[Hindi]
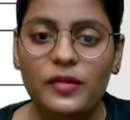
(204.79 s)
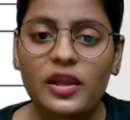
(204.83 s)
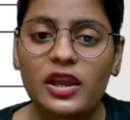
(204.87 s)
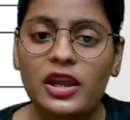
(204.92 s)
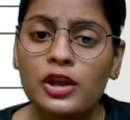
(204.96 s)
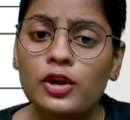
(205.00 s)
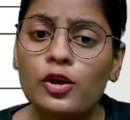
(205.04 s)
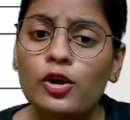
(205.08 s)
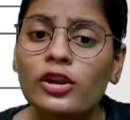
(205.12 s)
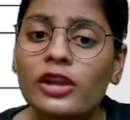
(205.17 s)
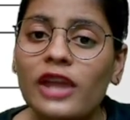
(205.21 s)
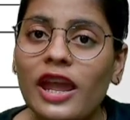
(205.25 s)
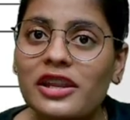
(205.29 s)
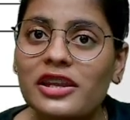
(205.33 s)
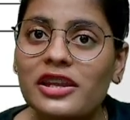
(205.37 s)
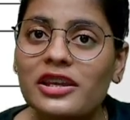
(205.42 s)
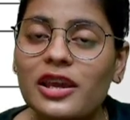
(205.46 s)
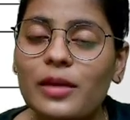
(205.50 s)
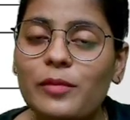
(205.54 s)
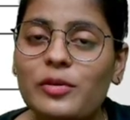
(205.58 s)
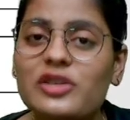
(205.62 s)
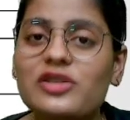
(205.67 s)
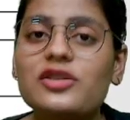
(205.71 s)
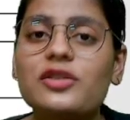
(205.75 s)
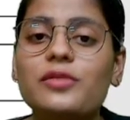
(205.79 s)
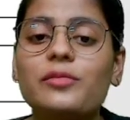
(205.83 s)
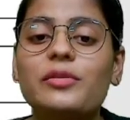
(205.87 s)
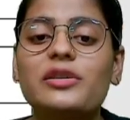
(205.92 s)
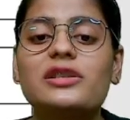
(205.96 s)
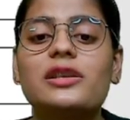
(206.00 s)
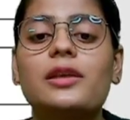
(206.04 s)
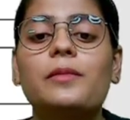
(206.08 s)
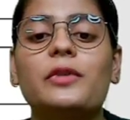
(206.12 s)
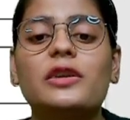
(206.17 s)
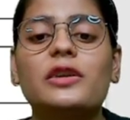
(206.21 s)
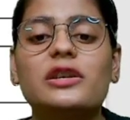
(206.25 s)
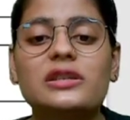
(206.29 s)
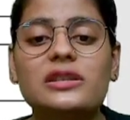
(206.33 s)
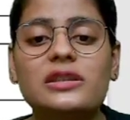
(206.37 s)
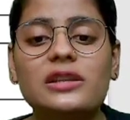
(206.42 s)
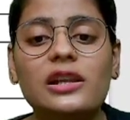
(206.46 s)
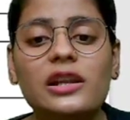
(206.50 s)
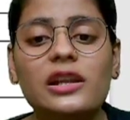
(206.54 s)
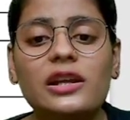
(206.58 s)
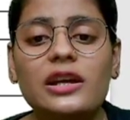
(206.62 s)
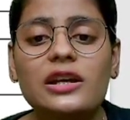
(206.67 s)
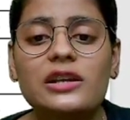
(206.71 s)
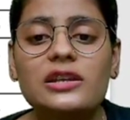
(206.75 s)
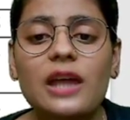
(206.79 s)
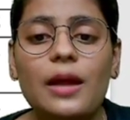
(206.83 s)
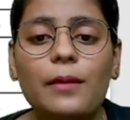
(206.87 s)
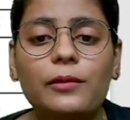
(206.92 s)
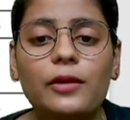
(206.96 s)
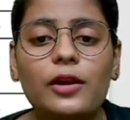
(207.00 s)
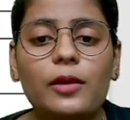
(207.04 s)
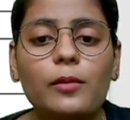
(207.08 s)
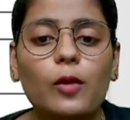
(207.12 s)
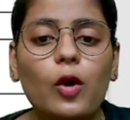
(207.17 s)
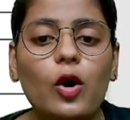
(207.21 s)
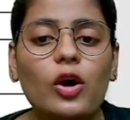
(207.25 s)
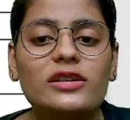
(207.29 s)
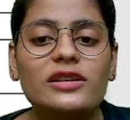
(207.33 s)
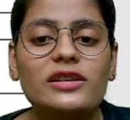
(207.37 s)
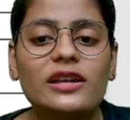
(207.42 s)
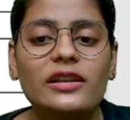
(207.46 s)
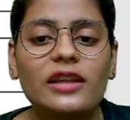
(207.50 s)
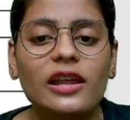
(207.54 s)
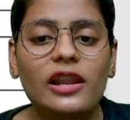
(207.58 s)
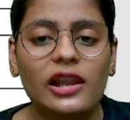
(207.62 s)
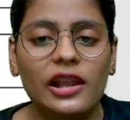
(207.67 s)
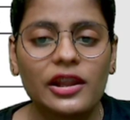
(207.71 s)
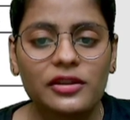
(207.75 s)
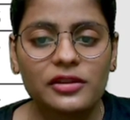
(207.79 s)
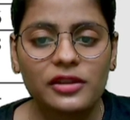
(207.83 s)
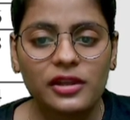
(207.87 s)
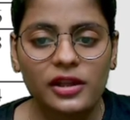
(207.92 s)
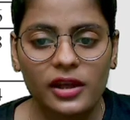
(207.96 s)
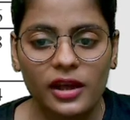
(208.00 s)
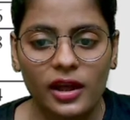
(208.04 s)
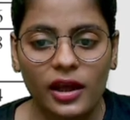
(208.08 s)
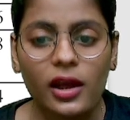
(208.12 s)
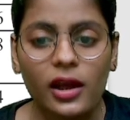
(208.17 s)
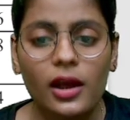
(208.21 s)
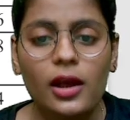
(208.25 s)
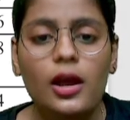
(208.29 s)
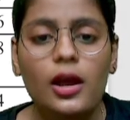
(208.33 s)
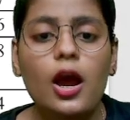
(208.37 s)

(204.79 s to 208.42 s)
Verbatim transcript: इनऑर्गेनिक केमिस्ट्री में से पर्सनली ये चैप्टर बहुत ज़्यादा लेंदी है